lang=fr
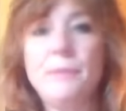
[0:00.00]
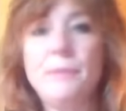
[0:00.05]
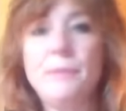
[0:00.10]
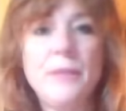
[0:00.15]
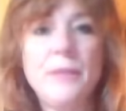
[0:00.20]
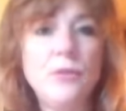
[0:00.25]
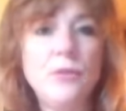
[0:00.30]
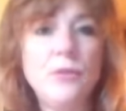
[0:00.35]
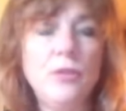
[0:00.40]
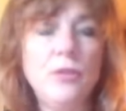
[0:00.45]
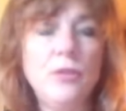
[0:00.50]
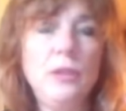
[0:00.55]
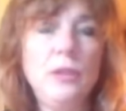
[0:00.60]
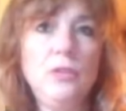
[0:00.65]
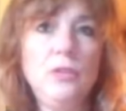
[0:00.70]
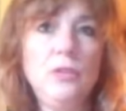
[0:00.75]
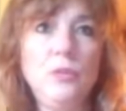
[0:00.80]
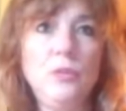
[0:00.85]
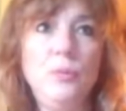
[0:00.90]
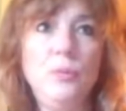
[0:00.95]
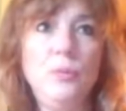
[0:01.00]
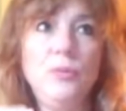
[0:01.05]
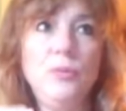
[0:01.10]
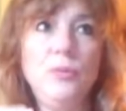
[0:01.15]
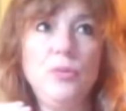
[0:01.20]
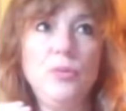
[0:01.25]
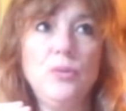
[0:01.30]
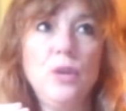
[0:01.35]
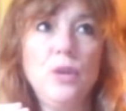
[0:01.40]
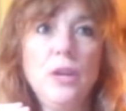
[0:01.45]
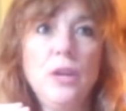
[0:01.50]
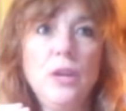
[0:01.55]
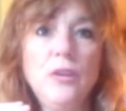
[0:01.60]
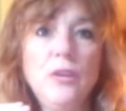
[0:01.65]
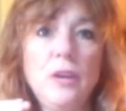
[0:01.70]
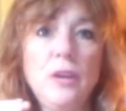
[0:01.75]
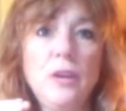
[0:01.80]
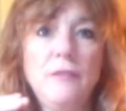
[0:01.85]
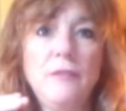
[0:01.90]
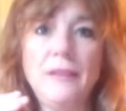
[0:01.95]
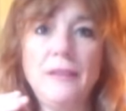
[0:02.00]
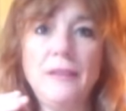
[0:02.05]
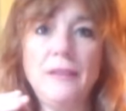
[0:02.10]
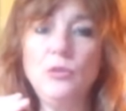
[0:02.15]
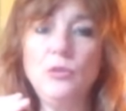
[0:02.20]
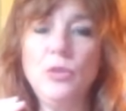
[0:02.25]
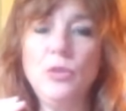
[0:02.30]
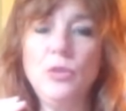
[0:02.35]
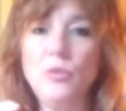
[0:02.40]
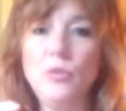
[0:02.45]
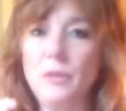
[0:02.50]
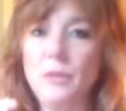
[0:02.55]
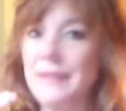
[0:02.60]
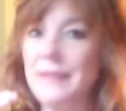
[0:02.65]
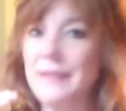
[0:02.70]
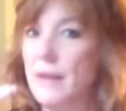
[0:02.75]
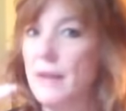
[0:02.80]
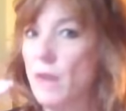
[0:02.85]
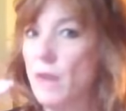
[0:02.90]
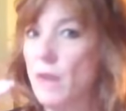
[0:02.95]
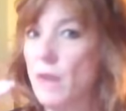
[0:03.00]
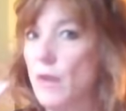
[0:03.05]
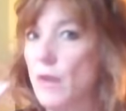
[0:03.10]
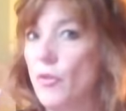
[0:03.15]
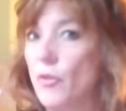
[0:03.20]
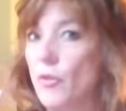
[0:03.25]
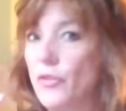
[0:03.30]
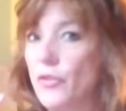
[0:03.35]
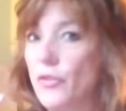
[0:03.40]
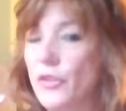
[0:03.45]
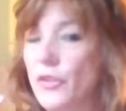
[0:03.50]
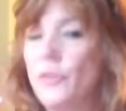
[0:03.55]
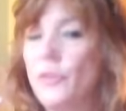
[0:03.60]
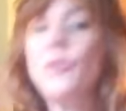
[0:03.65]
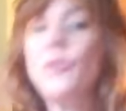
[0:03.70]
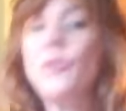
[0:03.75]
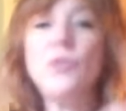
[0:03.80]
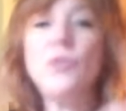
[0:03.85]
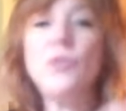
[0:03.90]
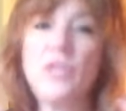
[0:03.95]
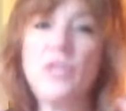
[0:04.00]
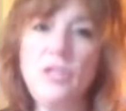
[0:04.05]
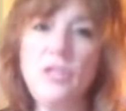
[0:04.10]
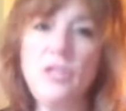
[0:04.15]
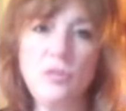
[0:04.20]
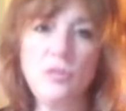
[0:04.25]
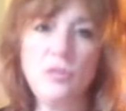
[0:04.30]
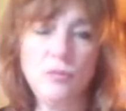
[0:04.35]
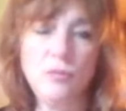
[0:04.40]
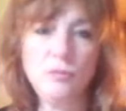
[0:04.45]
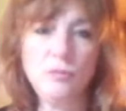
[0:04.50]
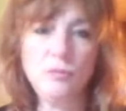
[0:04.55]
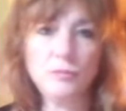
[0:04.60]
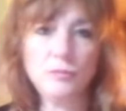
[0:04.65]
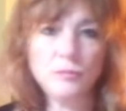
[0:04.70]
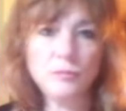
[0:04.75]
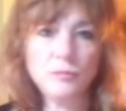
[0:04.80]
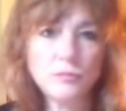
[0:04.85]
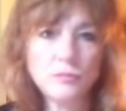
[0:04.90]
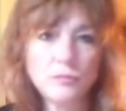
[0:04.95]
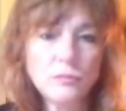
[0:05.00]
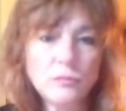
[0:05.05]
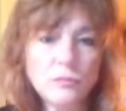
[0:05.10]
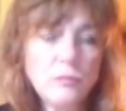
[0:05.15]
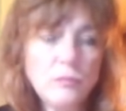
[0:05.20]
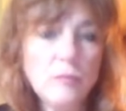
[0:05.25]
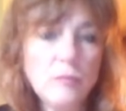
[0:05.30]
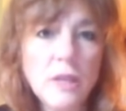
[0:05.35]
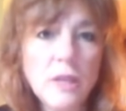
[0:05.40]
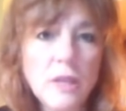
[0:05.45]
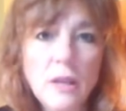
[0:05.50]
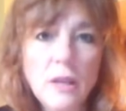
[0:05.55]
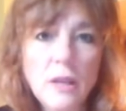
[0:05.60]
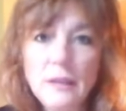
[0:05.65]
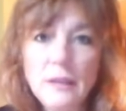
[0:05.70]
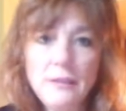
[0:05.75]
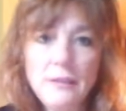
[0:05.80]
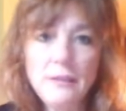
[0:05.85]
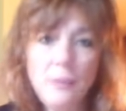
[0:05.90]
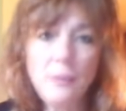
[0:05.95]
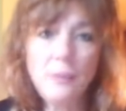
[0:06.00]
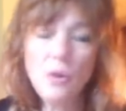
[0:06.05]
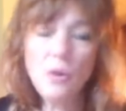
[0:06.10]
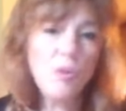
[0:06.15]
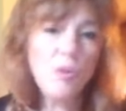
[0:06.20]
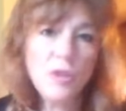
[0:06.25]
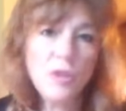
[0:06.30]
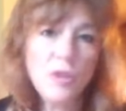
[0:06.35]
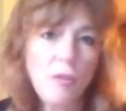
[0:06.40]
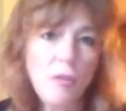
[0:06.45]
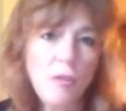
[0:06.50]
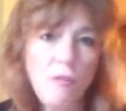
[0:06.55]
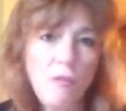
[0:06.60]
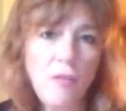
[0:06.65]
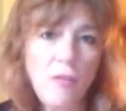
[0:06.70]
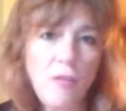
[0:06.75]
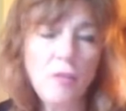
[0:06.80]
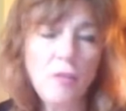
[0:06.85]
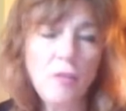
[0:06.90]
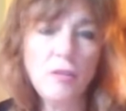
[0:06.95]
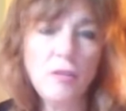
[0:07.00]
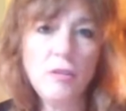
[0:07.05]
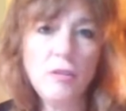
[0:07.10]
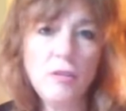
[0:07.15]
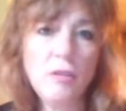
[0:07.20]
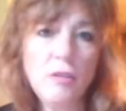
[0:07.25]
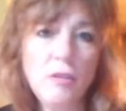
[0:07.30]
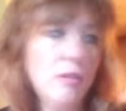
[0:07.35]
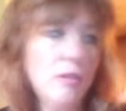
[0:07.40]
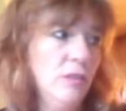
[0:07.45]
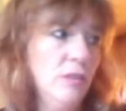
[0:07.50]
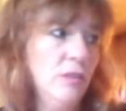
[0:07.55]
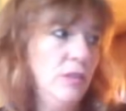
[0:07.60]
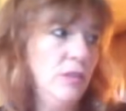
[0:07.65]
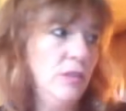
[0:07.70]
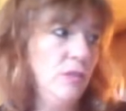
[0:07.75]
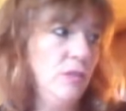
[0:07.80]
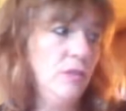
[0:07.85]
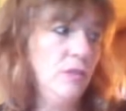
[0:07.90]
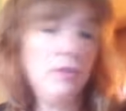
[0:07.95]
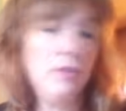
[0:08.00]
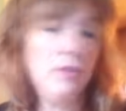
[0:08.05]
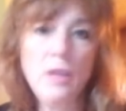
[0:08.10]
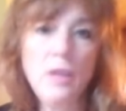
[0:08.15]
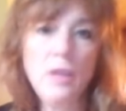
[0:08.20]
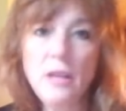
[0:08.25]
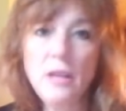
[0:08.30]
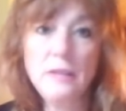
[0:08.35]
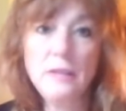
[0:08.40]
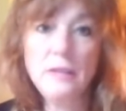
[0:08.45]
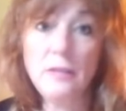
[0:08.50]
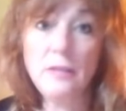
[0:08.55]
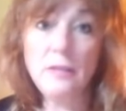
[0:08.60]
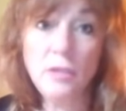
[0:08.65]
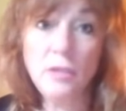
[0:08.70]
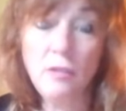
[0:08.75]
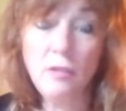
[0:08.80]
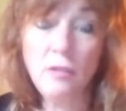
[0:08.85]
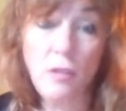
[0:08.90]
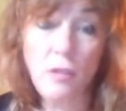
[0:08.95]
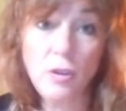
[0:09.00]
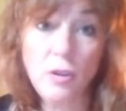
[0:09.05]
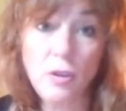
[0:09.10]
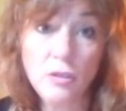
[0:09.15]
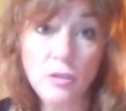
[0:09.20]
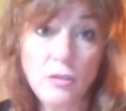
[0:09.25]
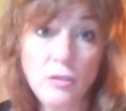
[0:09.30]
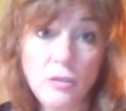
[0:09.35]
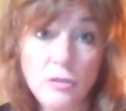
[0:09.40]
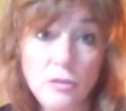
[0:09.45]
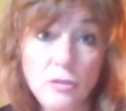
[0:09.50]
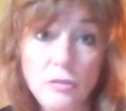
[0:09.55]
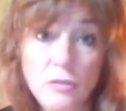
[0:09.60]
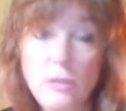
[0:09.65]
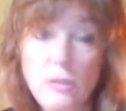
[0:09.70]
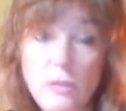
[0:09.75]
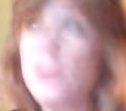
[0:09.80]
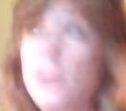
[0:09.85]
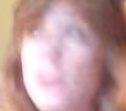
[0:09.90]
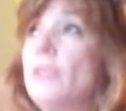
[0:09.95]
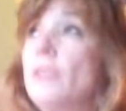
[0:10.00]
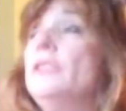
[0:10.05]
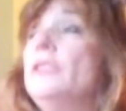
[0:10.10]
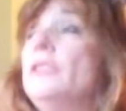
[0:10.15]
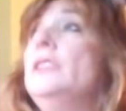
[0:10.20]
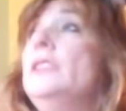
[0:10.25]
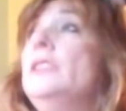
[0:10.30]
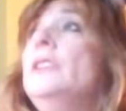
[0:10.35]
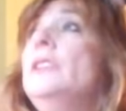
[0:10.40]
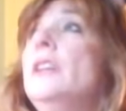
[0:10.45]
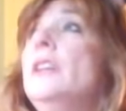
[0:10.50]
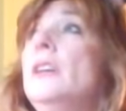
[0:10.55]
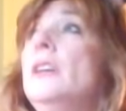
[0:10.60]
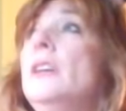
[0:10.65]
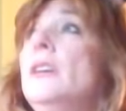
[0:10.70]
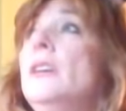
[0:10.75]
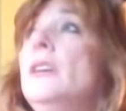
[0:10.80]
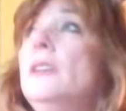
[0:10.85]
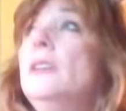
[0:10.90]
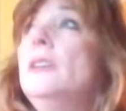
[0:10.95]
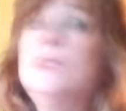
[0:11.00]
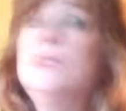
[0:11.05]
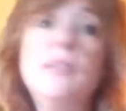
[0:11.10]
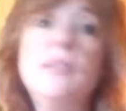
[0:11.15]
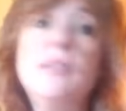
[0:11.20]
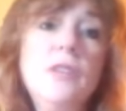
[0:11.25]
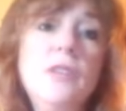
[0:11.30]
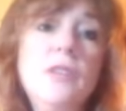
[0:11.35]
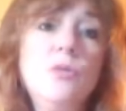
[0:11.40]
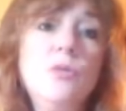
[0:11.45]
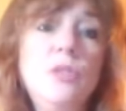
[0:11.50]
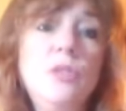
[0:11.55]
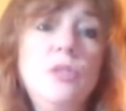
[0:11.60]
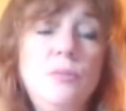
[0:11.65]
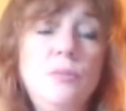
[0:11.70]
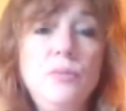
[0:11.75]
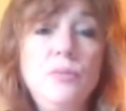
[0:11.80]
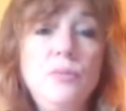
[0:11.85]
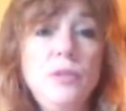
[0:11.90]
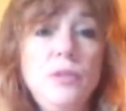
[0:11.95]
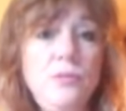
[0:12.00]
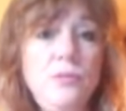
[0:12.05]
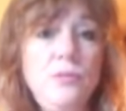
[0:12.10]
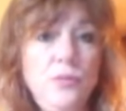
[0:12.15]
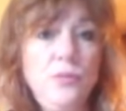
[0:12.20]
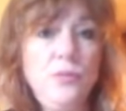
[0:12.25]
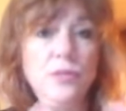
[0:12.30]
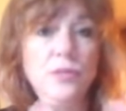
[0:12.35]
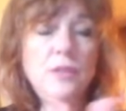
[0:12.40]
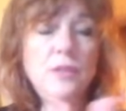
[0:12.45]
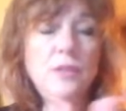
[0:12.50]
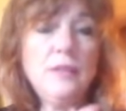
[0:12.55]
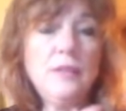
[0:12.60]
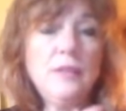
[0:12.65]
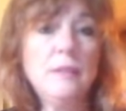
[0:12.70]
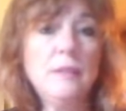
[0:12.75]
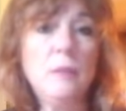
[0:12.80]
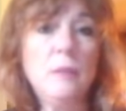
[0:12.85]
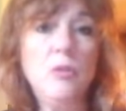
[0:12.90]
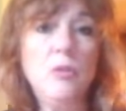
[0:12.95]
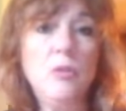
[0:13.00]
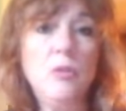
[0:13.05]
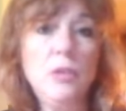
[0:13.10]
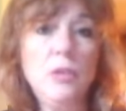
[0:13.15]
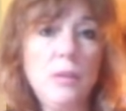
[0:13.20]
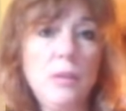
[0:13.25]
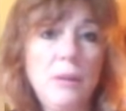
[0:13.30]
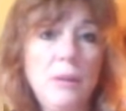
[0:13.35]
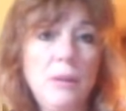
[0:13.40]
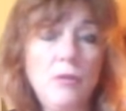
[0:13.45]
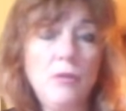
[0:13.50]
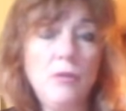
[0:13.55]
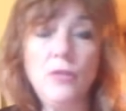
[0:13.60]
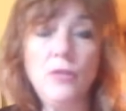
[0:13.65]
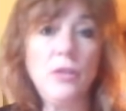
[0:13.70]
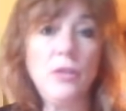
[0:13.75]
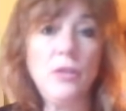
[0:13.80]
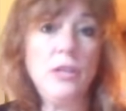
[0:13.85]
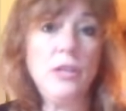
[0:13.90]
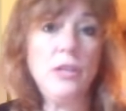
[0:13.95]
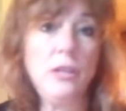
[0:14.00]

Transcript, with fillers: maintenant, ils sont plutôt dans la phase où ils commencent à avoir conscience de qui ils sont. C'est vraiment comme un enfant euh, quand c'est un enfant quand il grandit, euh, vous savez qu'au début, il fusionne avec sa maman, il n'a pas confiance,